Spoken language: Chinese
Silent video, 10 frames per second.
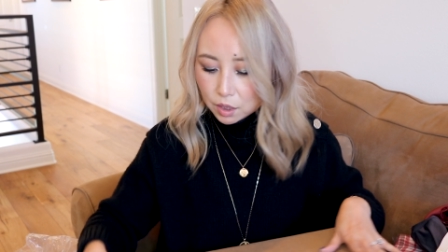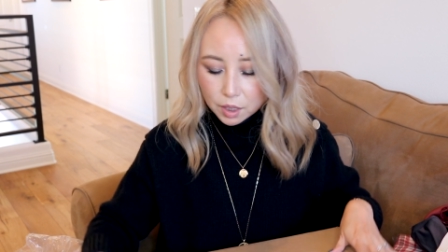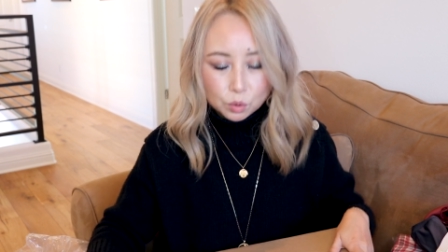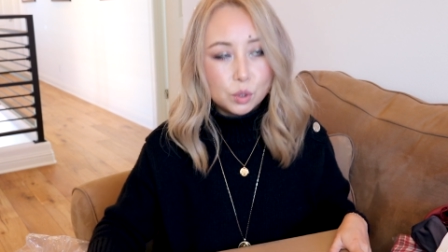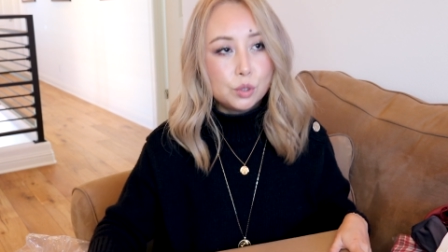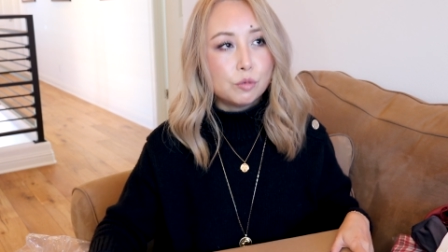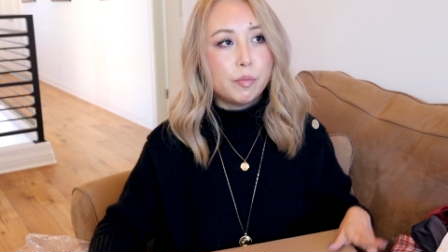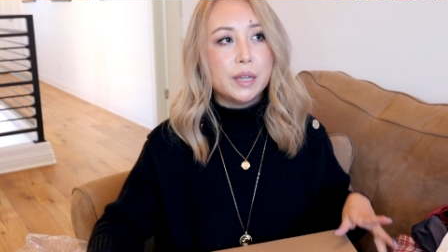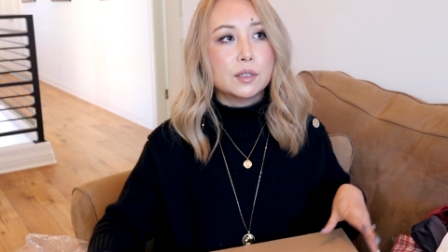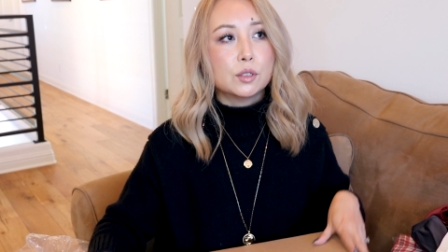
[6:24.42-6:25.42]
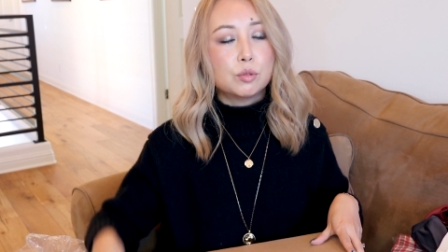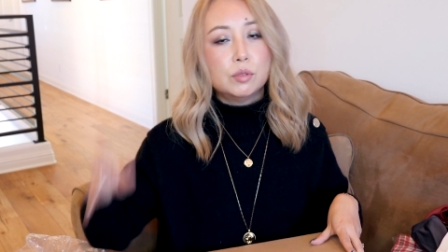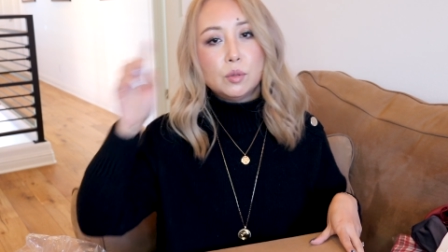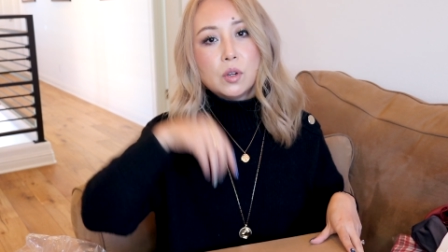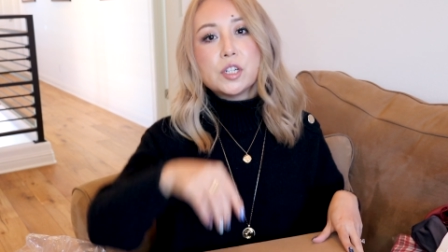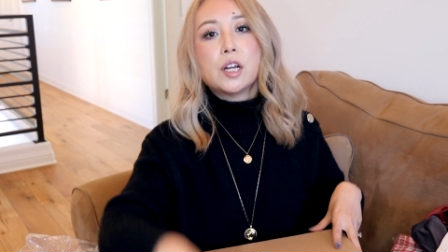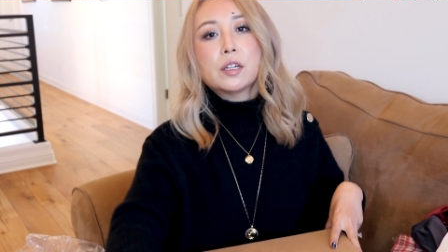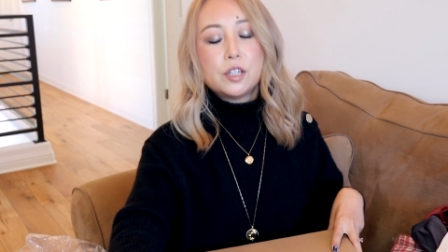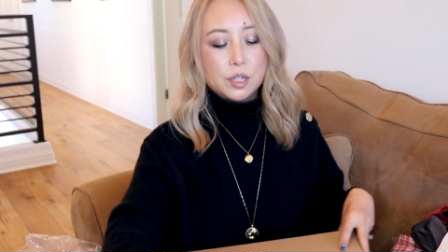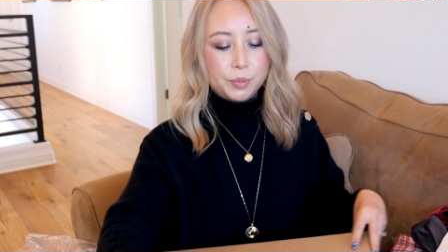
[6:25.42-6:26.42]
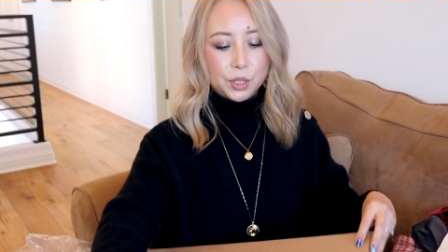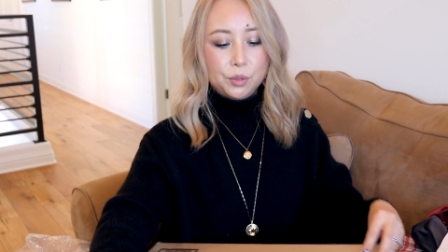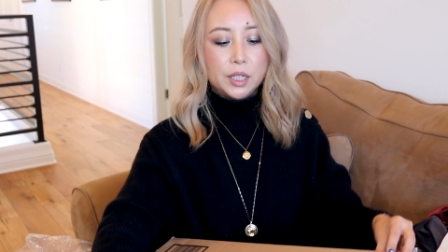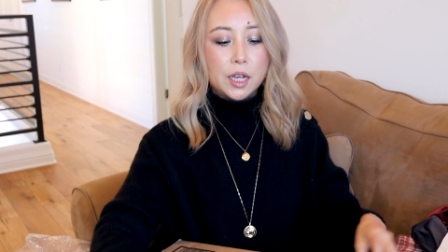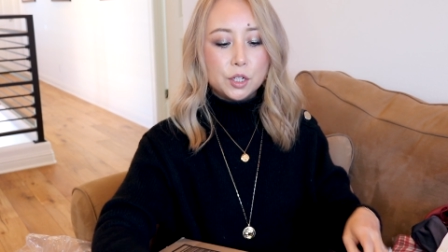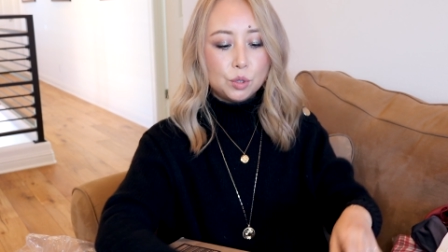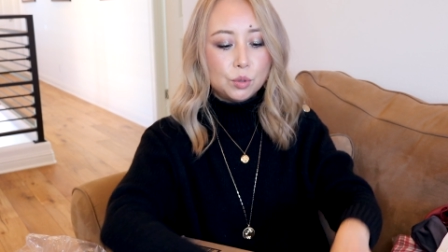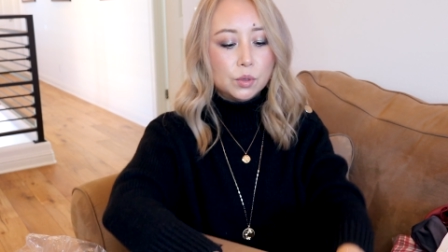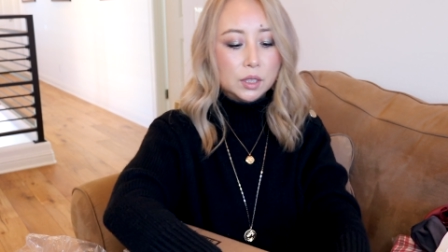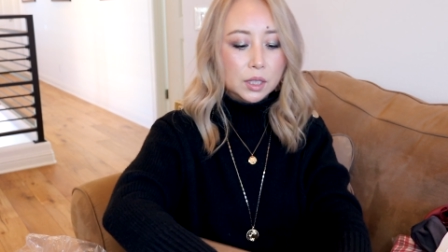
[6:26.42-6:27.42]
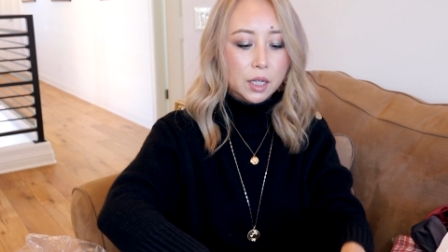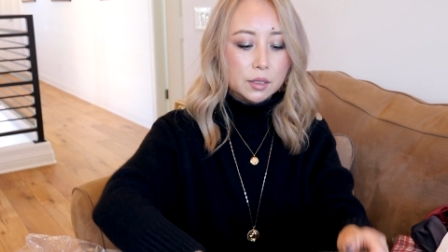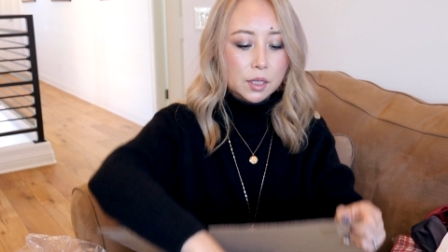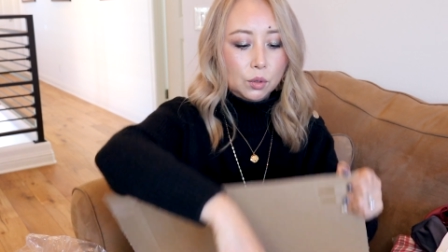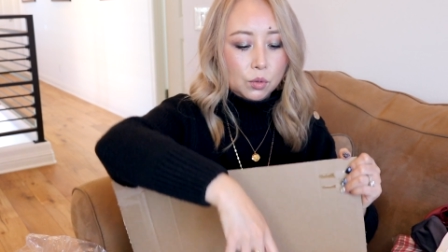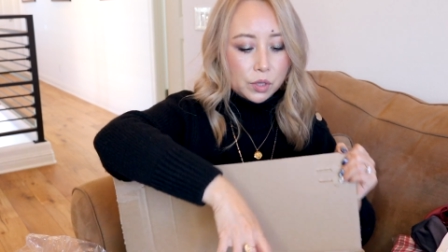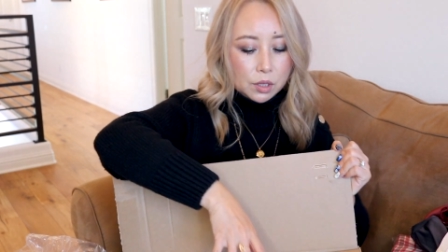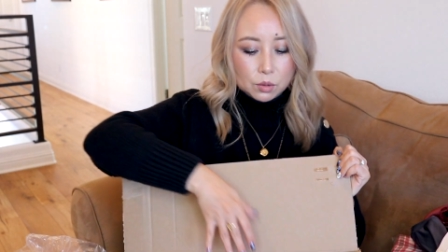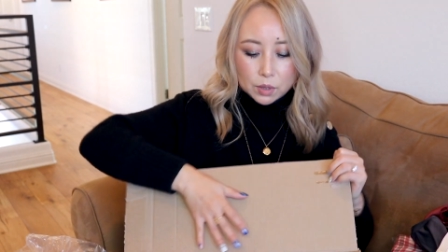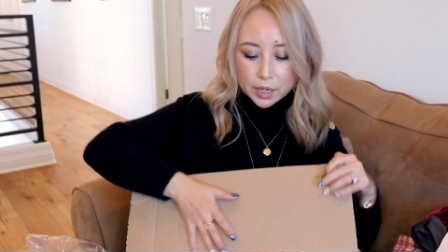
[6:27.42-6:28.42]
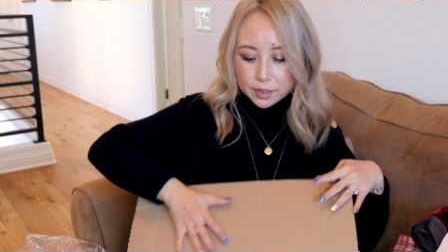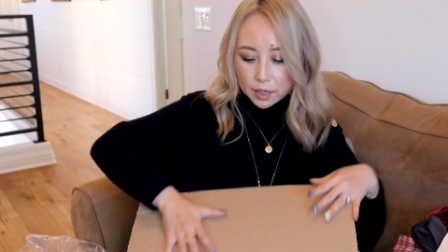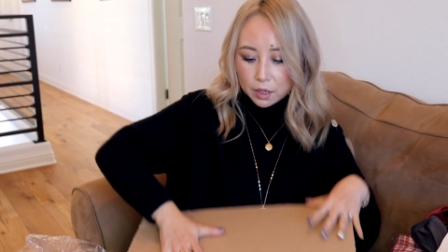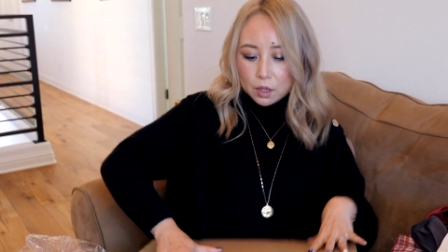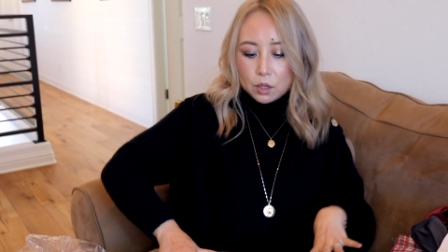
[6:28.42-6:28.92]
是在 Nordstrom 买的，除了我上个视频有给大家说过的那两件东西呢，我还在